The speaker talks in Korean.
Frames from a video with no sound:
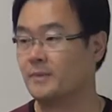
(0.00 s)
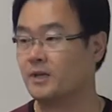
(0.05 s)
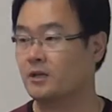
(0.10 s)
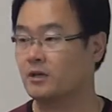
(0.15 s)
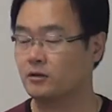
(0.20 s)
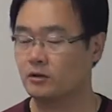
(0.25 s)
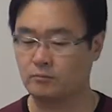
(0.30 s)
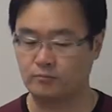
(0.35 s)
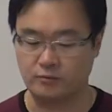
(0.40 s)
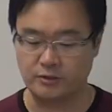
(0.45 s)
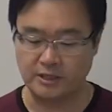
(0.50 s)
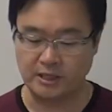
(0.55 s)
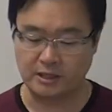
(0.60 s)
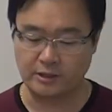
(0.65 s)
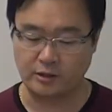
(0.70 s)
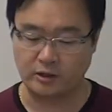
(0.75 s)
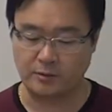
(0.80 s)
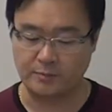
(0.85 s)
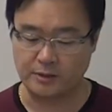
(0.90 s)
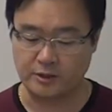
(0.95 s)
그리고
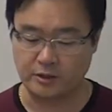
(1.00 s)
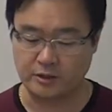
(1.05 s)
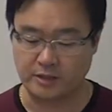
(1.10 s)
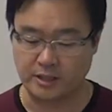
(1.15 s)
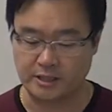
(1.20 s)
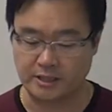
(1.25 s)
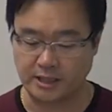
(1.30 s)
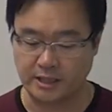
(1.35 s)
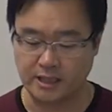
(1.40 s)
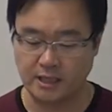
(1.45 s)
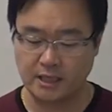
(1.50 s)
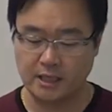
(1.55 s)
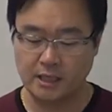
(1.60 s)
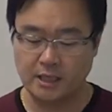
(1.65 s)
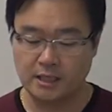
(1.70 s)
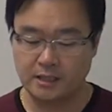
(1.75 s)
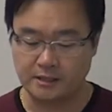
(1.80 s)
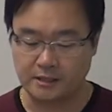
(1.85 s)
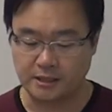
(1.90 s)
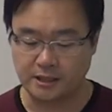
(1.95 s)
문장을 형합해 줘야돼 이제
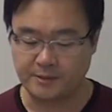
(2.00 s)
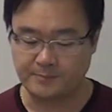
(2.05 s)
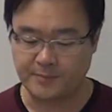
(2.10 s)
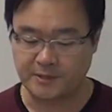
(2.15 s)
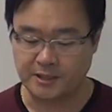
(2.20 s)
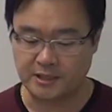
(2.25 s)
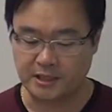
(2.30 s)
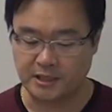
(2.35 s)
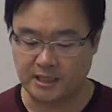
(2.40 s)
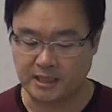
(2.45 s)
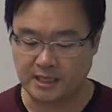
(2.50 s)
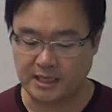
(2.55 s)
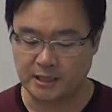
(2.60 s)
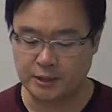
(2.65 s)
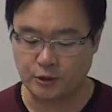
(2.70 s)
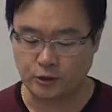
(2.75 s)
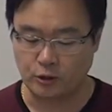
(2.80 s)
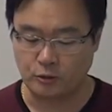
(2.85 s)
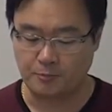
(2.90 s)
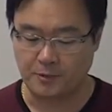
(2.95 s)
This speech
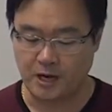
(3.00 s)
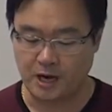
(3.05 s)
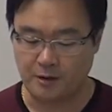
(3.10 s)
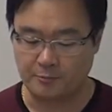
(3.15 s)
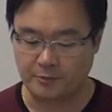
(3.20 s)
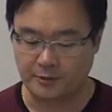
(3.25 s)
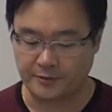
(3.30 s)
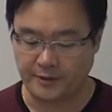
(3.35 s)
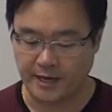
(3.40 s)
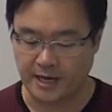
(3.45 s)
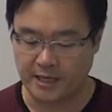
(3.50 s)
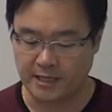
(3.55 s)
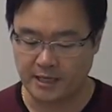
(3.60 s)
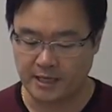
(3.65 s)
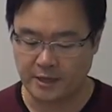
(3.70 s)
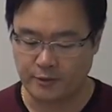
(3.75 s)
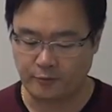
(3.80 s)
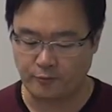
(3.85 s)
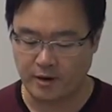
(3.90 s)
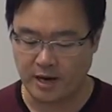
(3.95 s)
is so powerful that
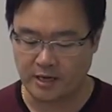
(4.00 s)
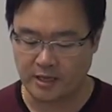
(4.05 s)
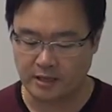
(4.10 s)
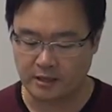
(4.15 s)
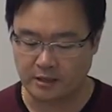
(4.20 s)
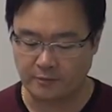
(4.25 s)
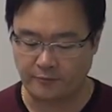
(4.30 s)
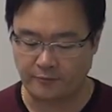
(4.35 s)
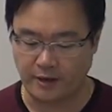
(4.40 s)
it threatened the